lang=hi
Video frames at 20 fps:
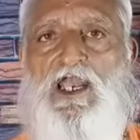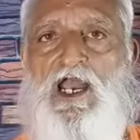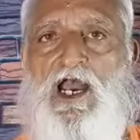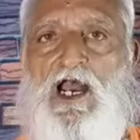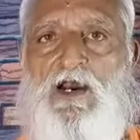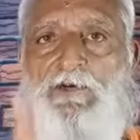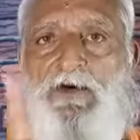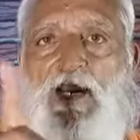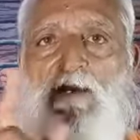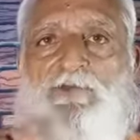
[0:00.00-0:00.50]

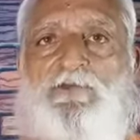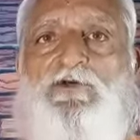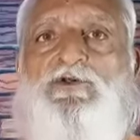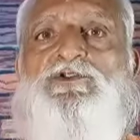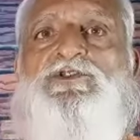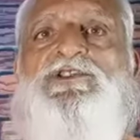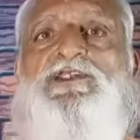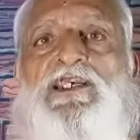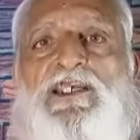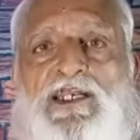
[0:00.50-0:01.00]
आपको
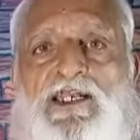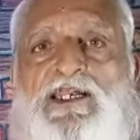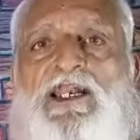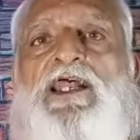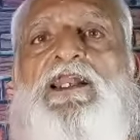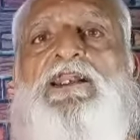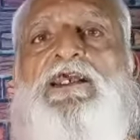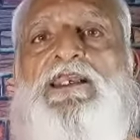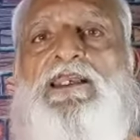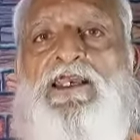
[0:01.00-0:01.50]
छीलना नहीं
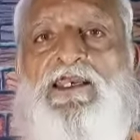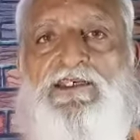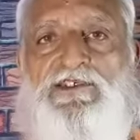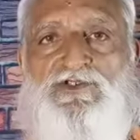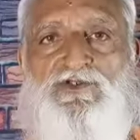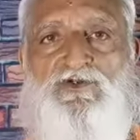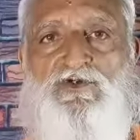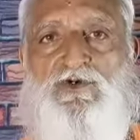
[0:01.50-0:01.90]
है इसको